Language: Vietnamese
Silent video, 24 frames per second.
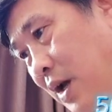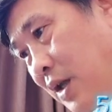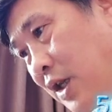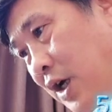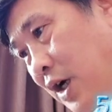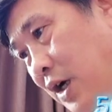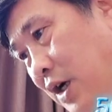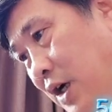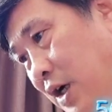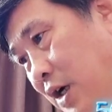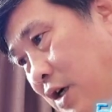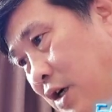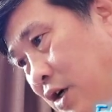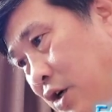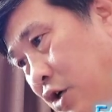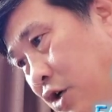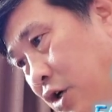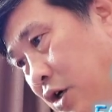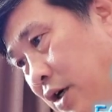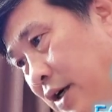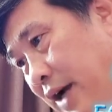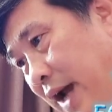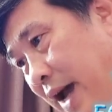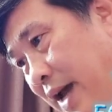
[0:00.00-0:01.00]
Thực lực
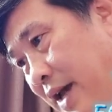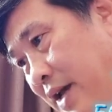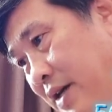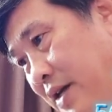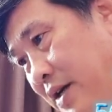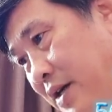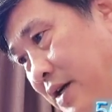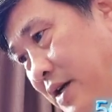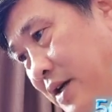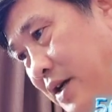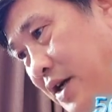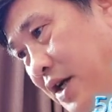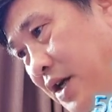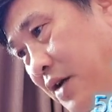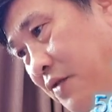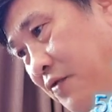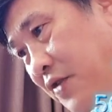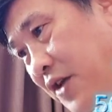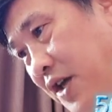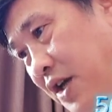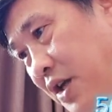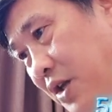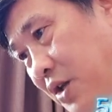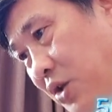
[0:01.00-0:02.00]
cường đại, địa
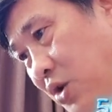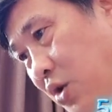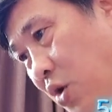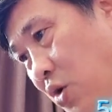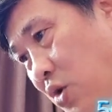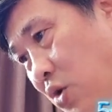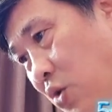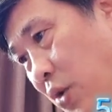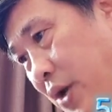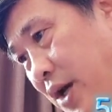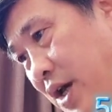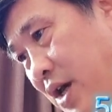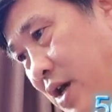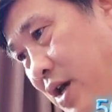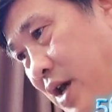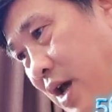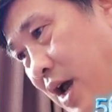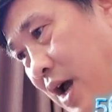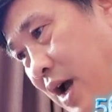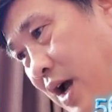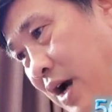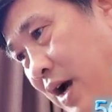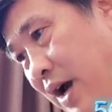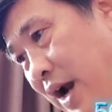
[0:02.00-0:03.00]
vị tôn quý,
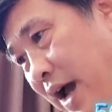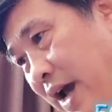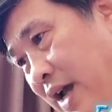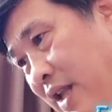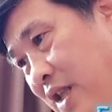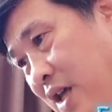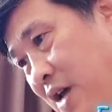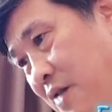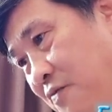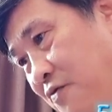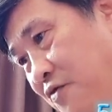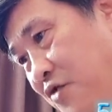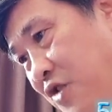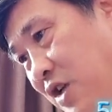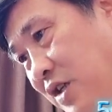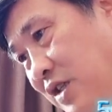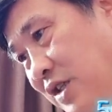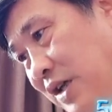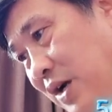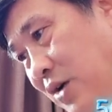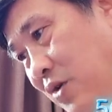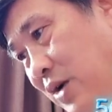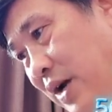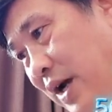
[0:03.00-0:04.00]
lại thêm phía
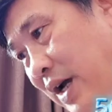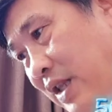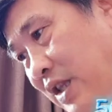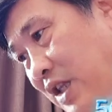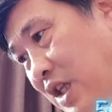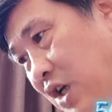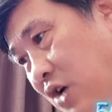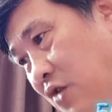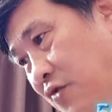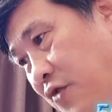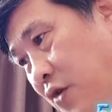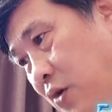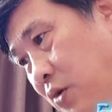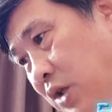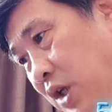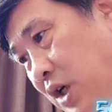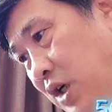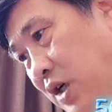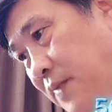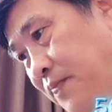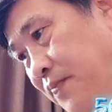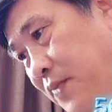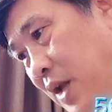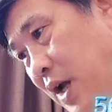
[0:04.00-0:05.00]
sau là tiểu phụng
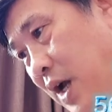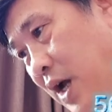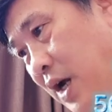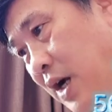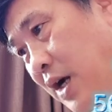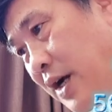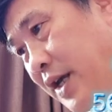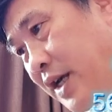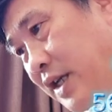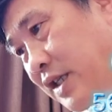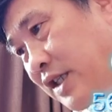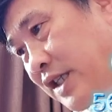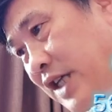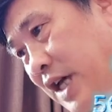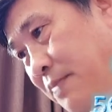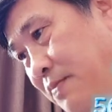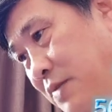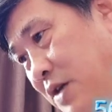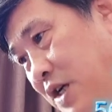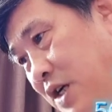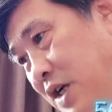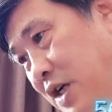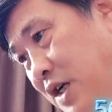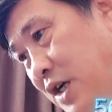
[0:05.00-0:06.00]
tử, liền
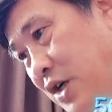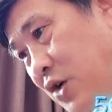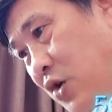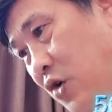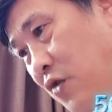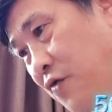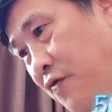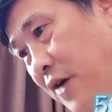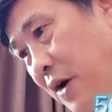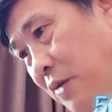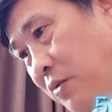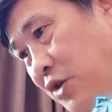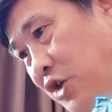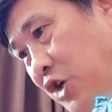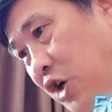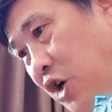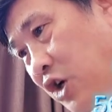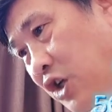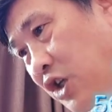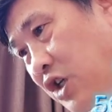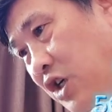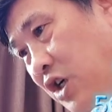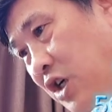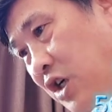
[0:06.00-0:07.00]
xem như người của vòng
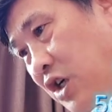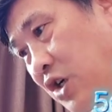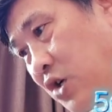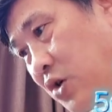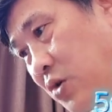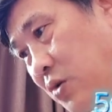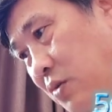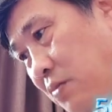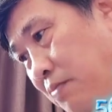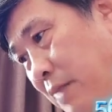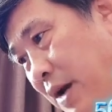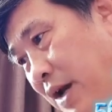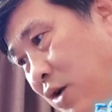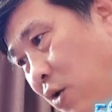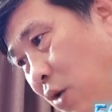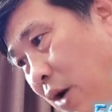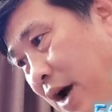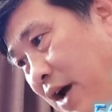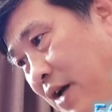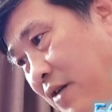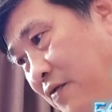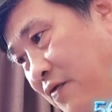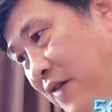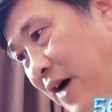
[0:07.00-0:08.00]
tròn thượng lưu bên
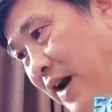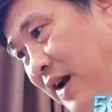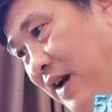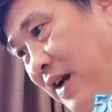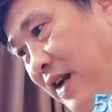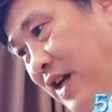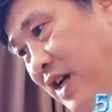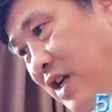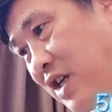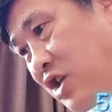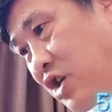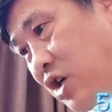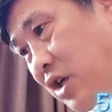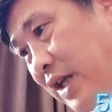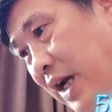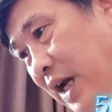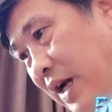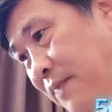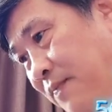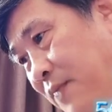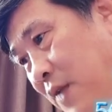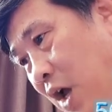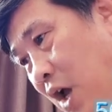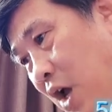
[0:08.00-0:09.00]
ngoài vạn lý trường
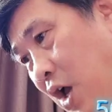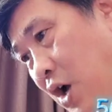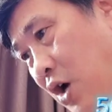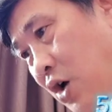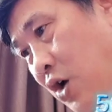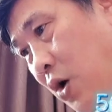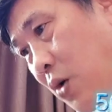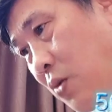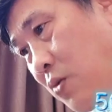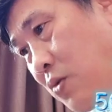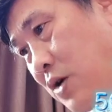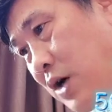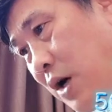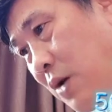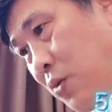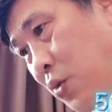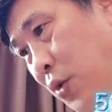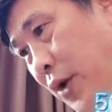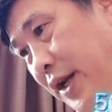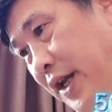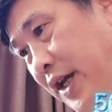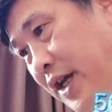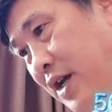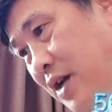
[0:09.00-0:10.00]
thành, cũng không
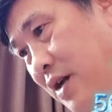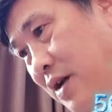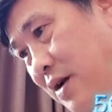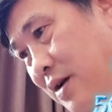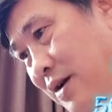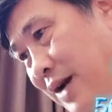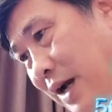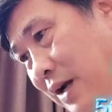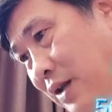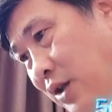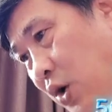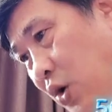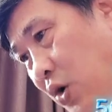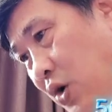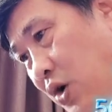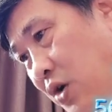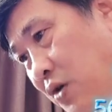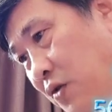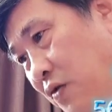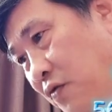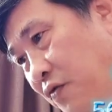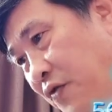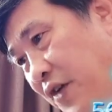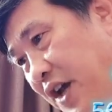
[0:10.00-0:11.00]
nguyện ý đắc tội
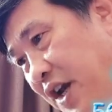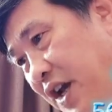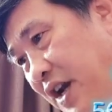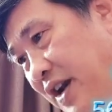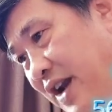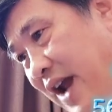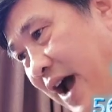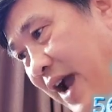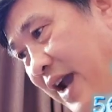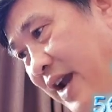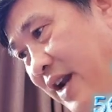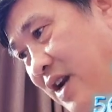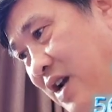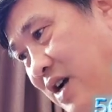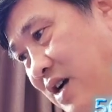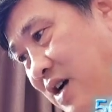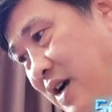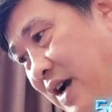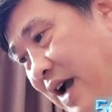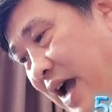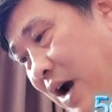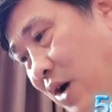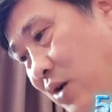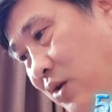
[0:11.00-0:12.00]
vị đại đức
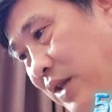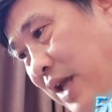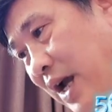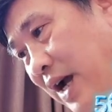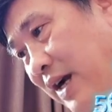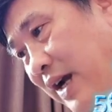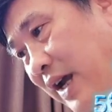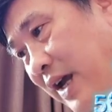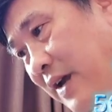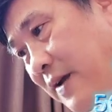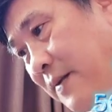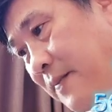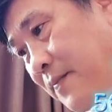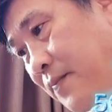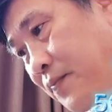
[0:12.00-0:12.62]
cao tăng này.